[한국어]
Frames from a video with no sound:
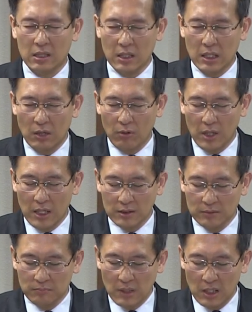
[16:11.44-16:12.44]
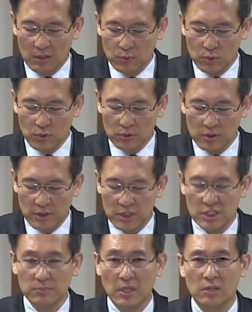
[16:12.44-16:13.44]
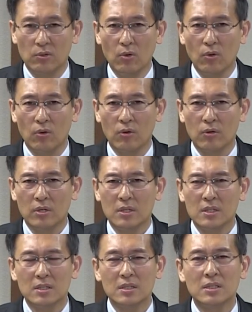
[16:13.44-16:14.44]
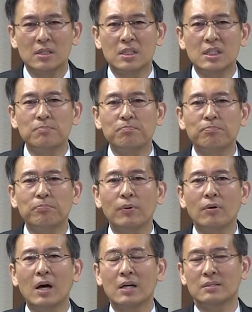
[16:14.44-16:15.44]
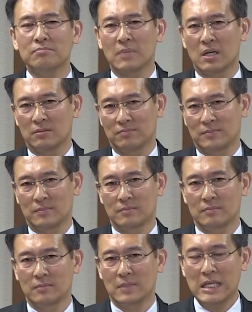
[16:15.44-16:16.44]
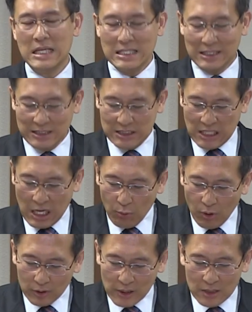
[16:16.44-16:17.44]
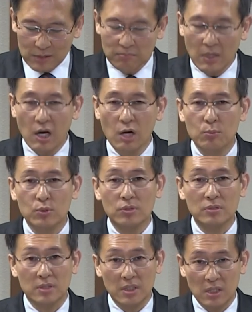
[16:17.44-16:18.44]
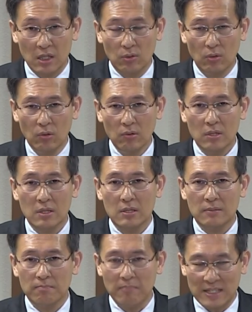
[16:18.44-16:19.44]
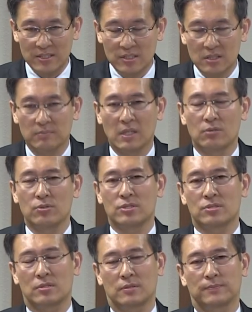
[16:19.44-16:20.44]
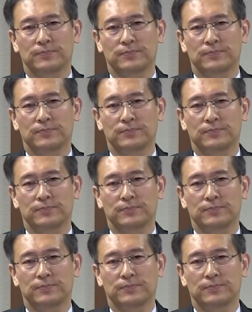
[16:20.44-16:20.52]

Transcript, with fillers: 가까워하는 마음으로 드리지 말고 기뻐하는 마음, 자원하는 마음으로 드리라고 말씀하고 있어요.